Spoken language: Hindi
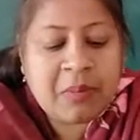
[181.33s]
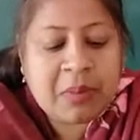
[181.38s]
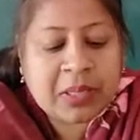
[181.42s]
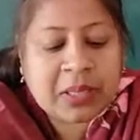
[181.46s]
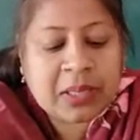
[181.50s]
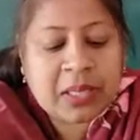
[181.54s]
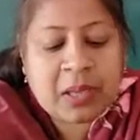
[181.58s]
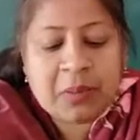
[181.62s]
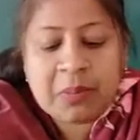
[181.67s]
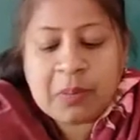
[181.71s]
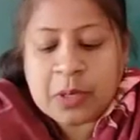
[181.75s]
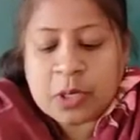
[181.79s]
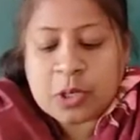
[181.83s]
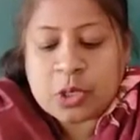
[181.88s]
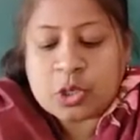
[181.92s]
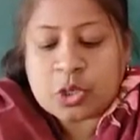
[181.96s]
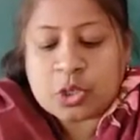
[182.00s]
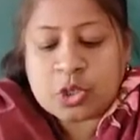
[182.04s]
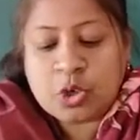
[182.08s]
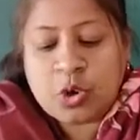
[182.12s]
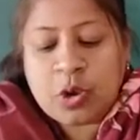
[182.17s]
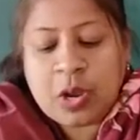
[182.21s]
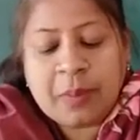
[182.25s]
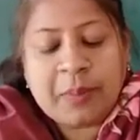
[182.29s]
मतलब
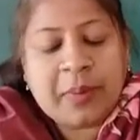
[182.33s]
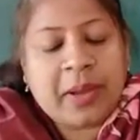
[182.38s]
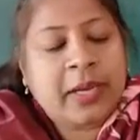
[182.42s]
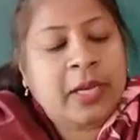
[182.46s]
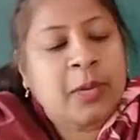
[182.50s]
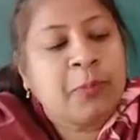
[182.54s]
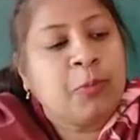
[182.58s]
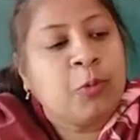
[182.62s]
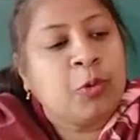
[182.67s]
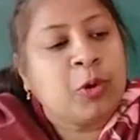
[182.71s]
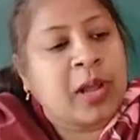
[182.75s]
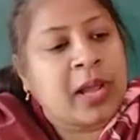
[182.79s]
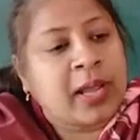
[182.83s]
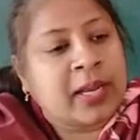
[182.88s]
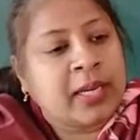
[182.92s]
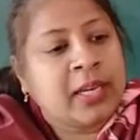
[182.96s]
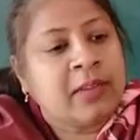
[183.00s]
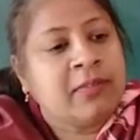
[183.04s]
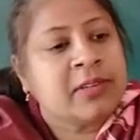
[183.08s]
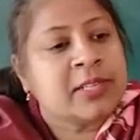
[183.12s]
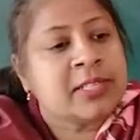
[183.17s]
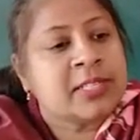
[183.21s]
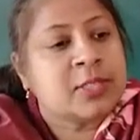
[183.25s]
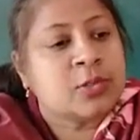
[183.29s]
जो हमारी
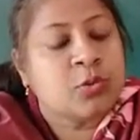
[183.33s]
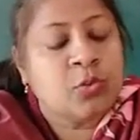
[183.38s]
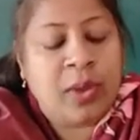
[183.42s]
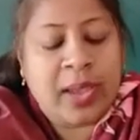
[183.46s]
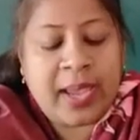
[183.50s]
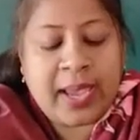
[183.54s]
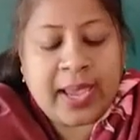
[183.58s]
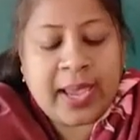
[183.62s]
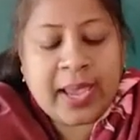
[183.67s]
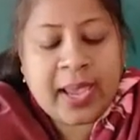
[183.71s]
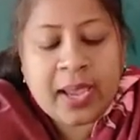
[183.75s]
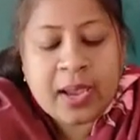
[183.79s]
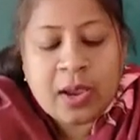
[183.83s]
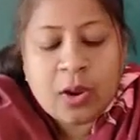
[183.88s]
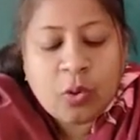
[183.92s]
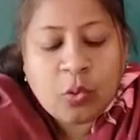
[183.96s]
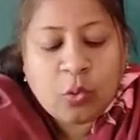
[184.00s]
पुरानी वस्तु है